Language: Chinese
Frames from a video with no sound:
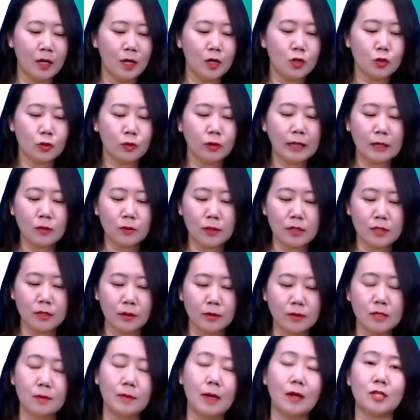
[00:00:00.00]
除了它作为形容
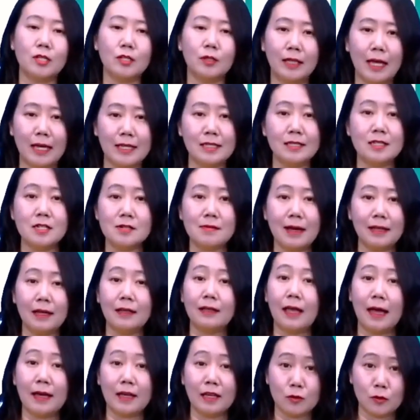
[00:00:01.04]
词表示有耐心的之外呢，
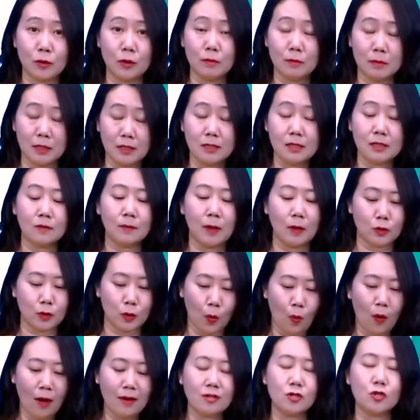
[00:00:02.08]
它还可以作为名词表示
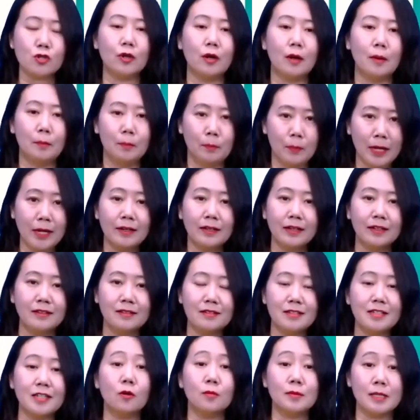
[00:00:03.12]
患者、病人。
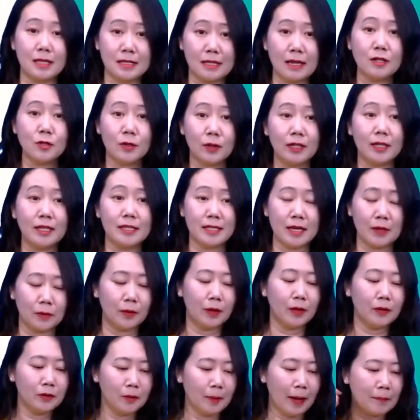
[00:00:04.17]
这个我们在三十九课也见
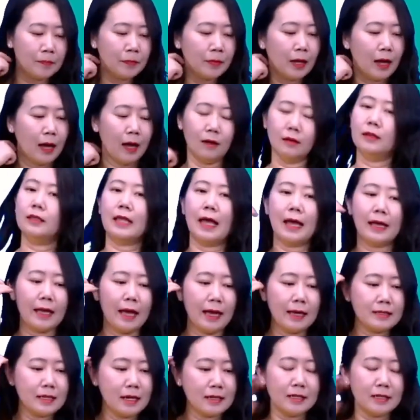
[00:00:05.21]
过，对吧？好，那大家看
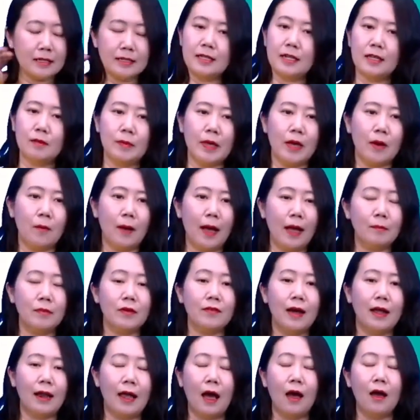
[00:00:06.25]
一下这一系列的变化，别
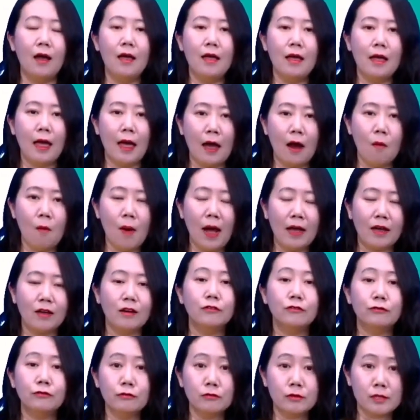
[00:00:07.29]
忘了啊。ly
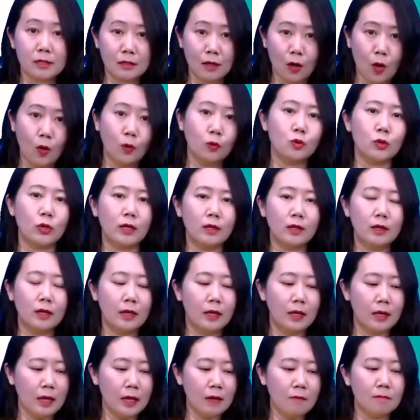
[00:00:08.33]
副词的后
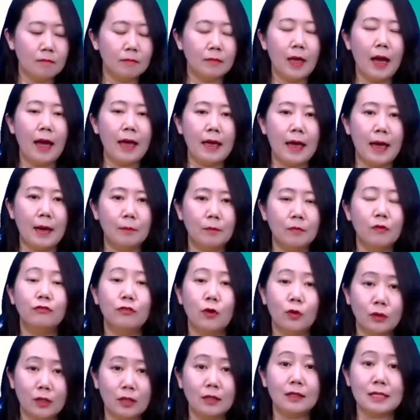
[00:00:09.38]
缀，im i am
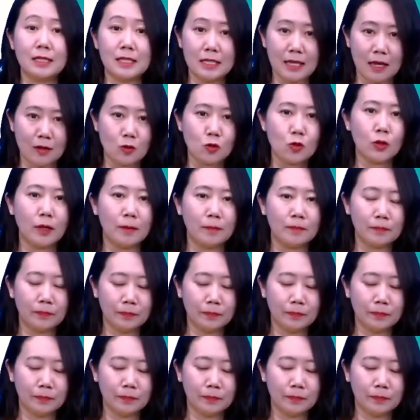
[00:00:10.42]
否定的前缀，